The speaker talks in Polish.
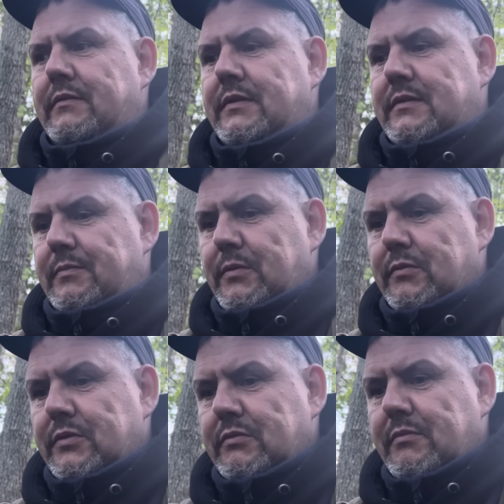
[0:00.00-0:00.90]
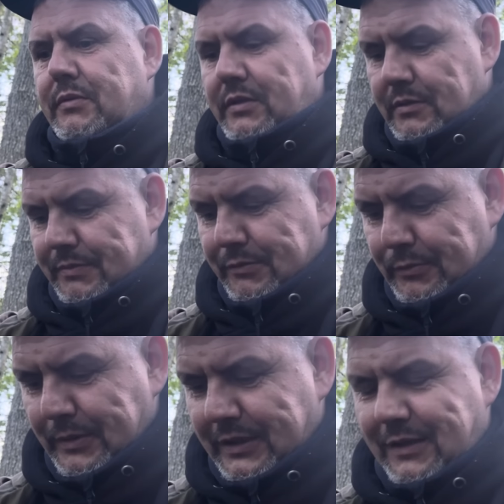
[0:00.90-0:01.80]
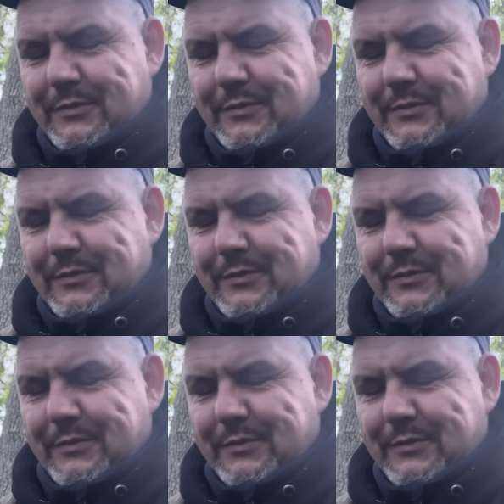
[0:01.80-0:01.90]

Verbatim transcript: więc podłączyłem po tego powerbanka,